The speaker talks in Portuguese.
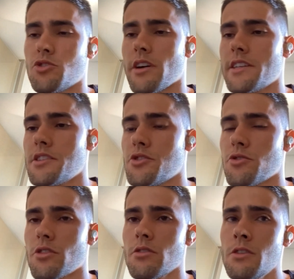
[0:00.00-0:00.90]
jogar esse
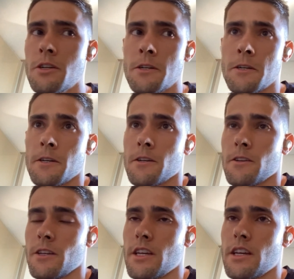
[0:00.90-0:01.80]
jogo
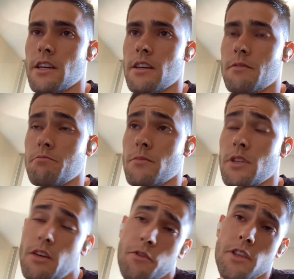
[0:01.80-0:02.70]
e,
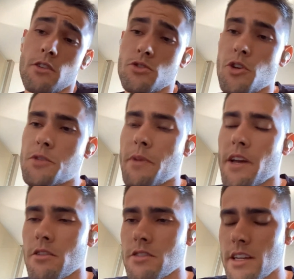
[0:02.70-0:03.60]
e defender os dois
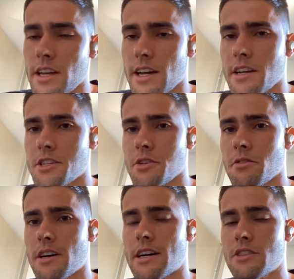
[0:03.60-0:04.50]
pênaltis, né, que
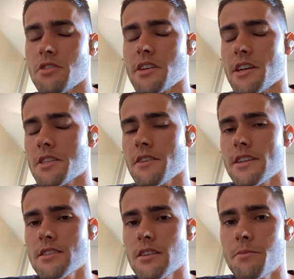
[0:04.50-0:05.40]
garantiu a nossa
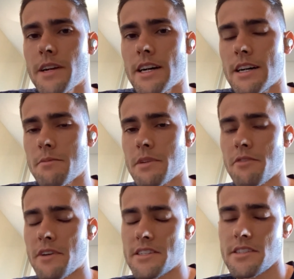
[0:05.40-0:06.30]
classificação para
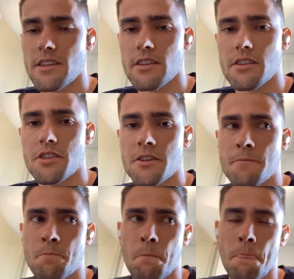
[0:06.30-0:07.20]
a fase seguinte.
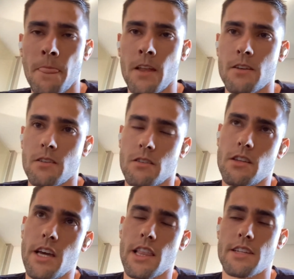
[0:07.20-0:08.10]

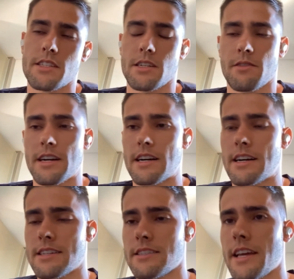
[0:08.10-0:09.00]
Em relação
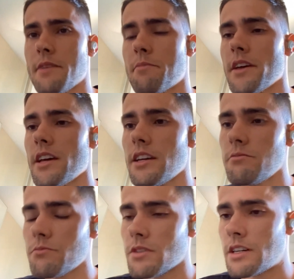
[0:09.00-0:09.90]
à Série
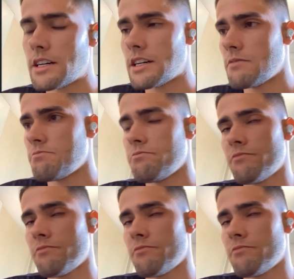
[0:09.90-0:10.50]
B, é,